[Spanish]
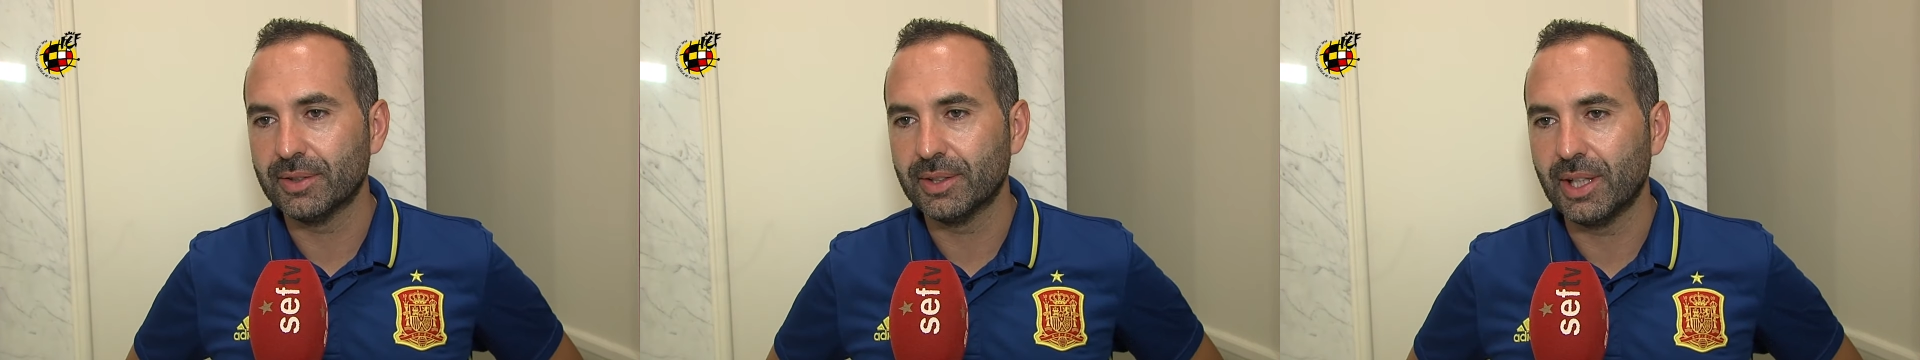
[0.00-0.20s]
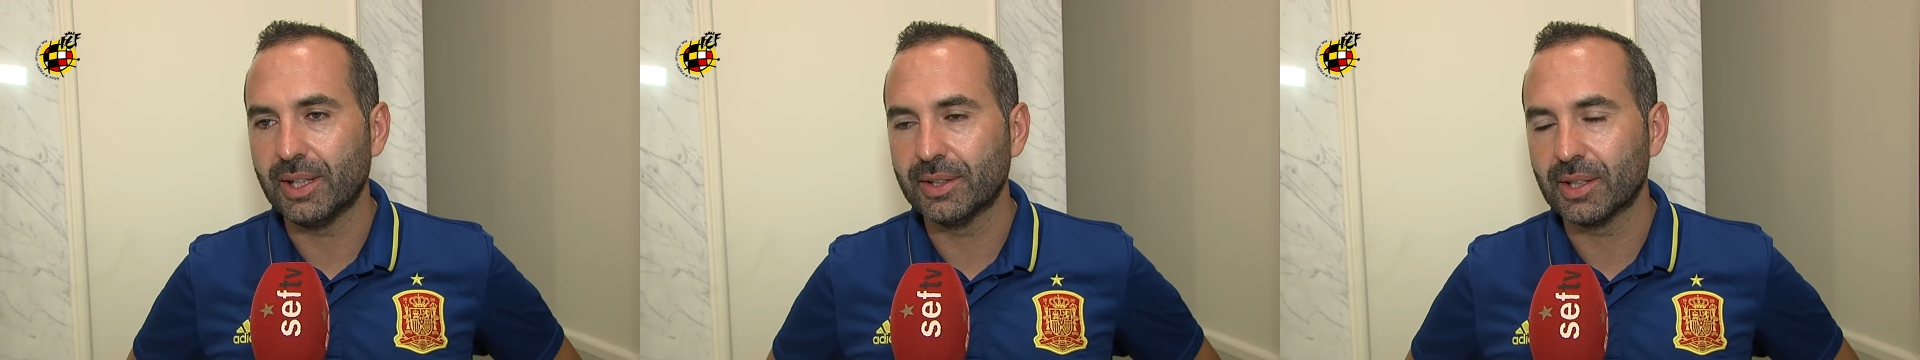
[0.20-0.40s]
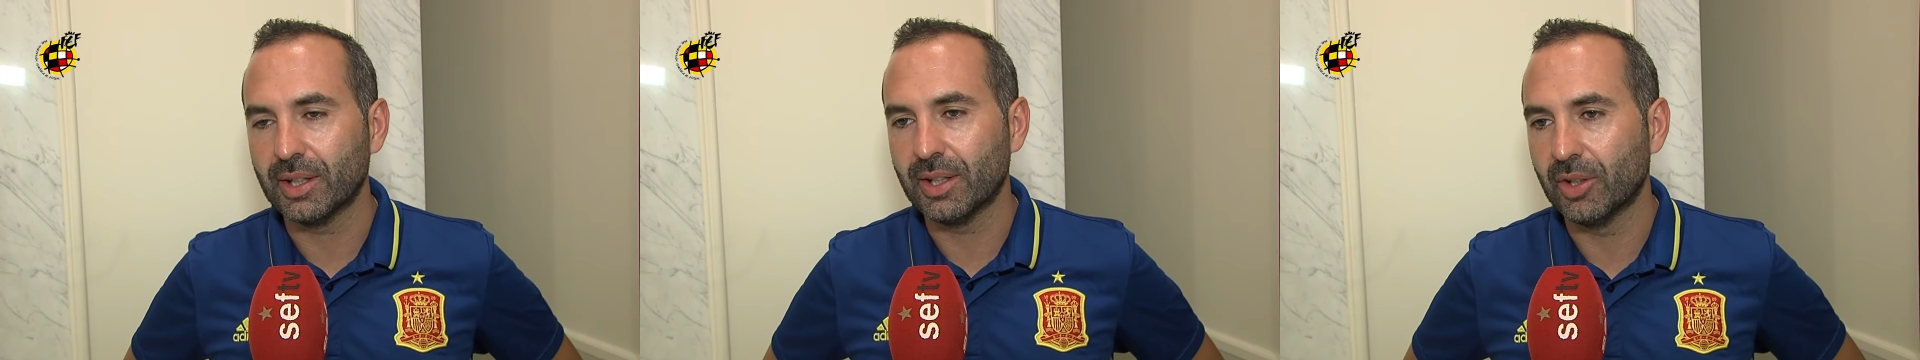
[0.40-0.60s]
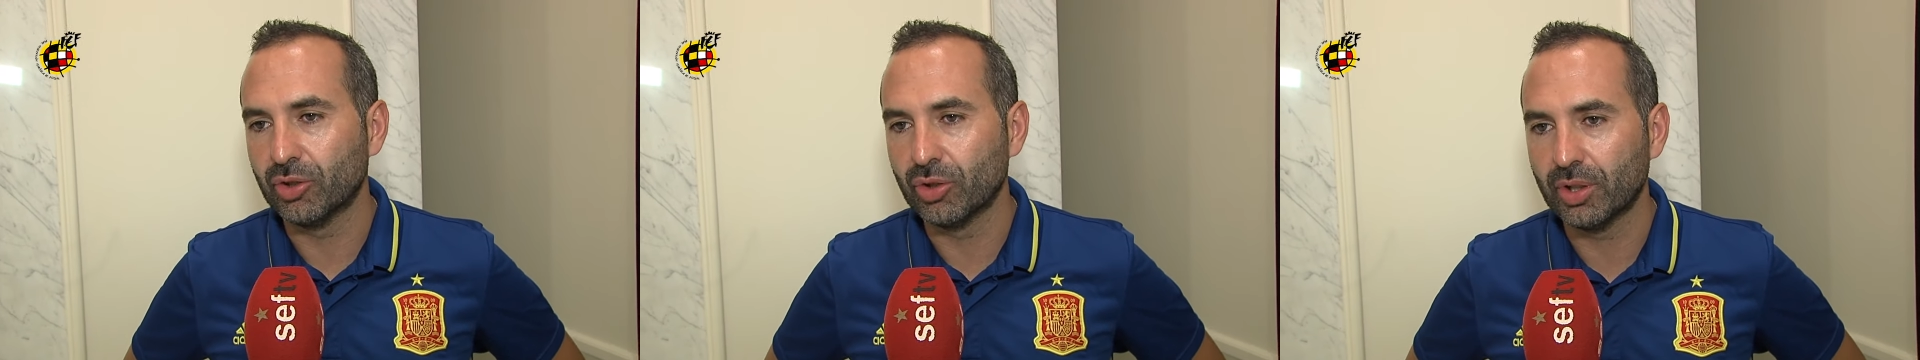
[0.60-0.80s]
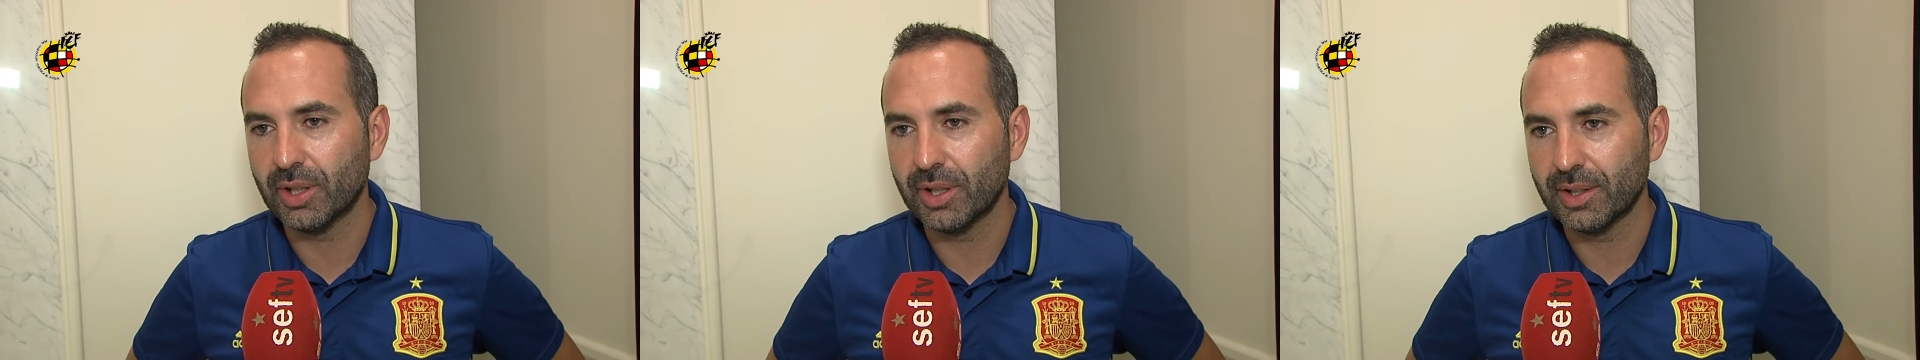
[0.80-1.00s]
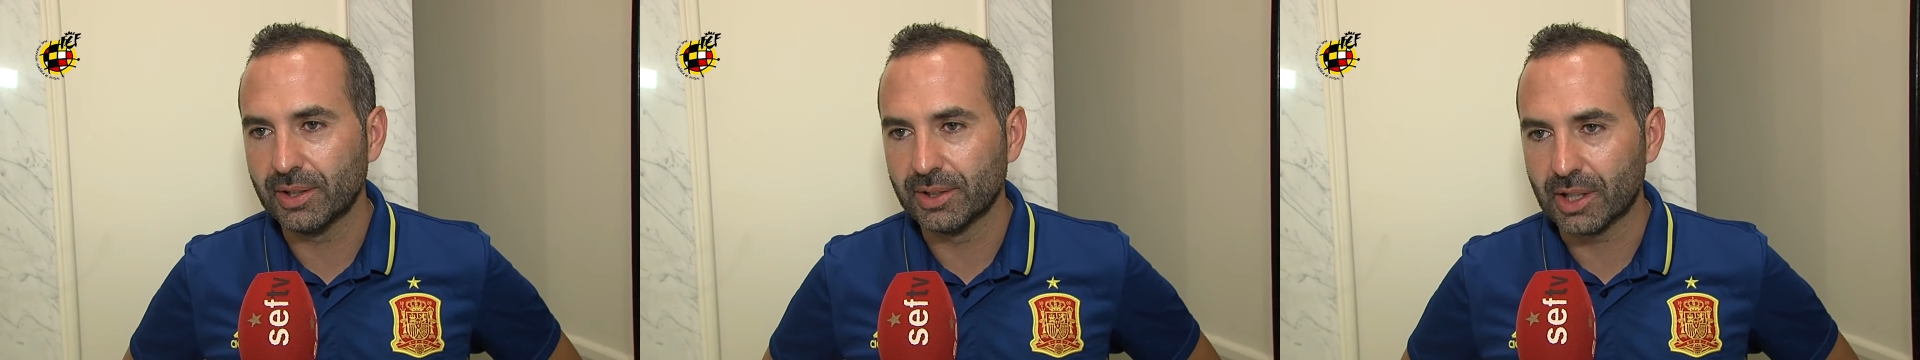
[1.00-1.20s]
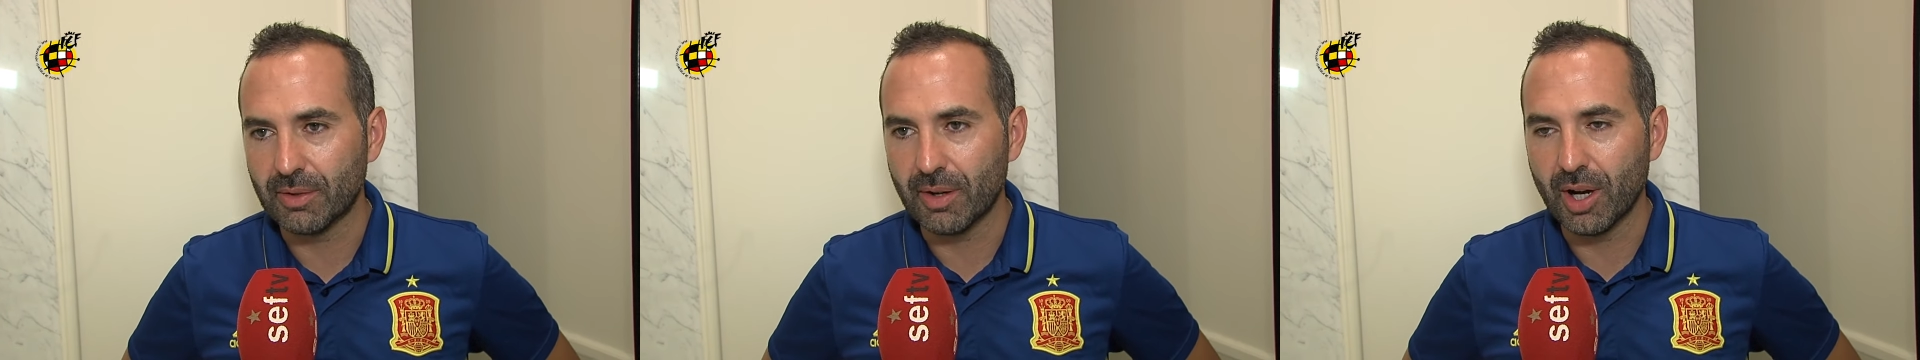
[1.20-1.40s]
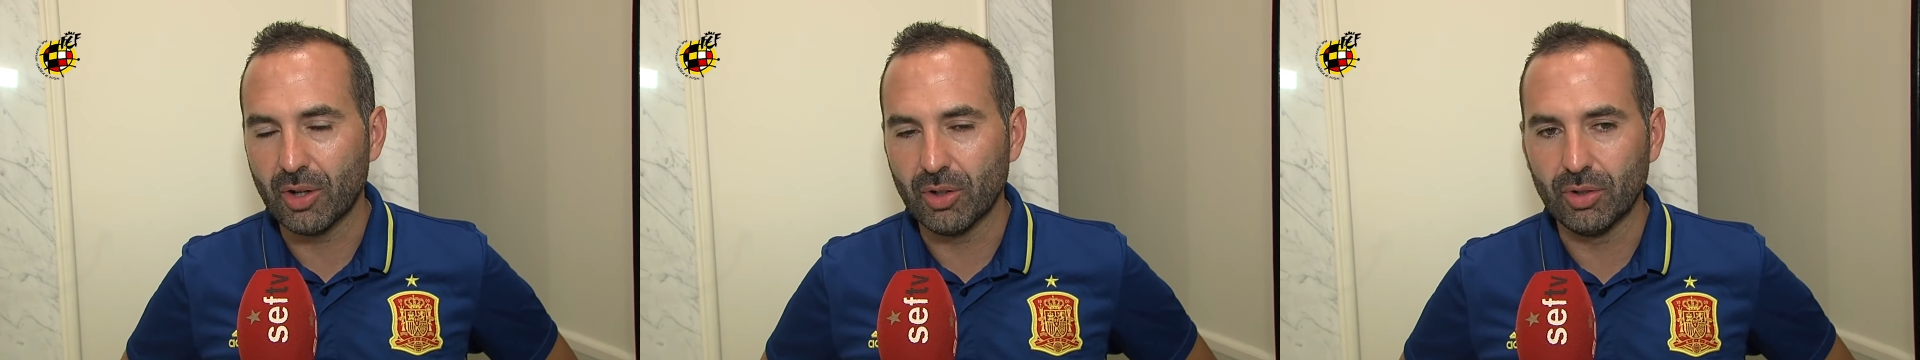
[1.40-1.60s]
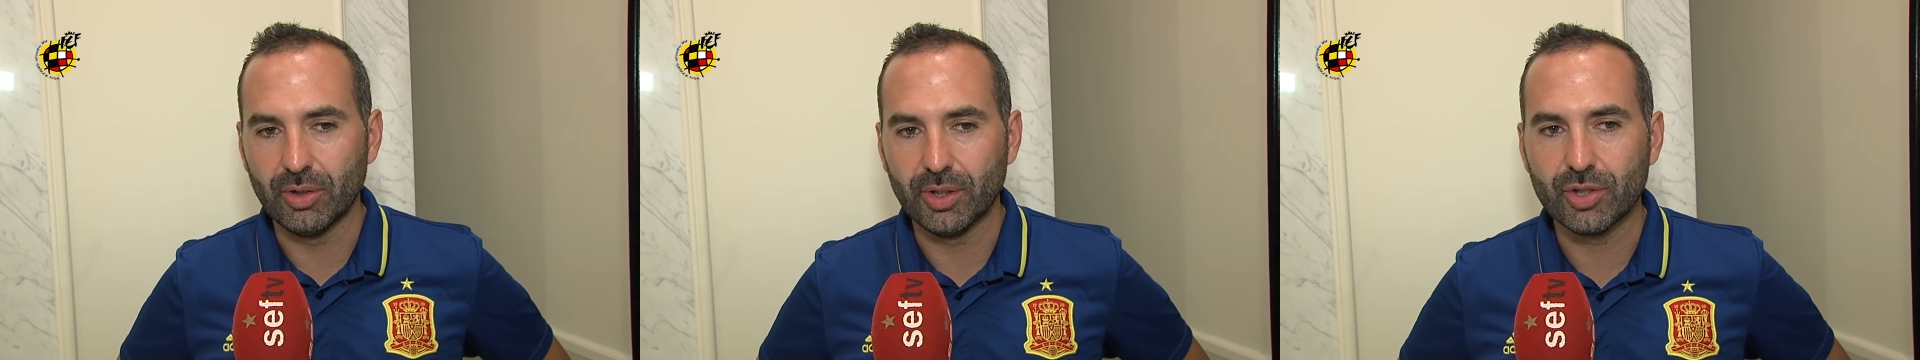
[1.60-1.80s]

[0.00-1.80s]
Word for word: la trayectoria y del trabajo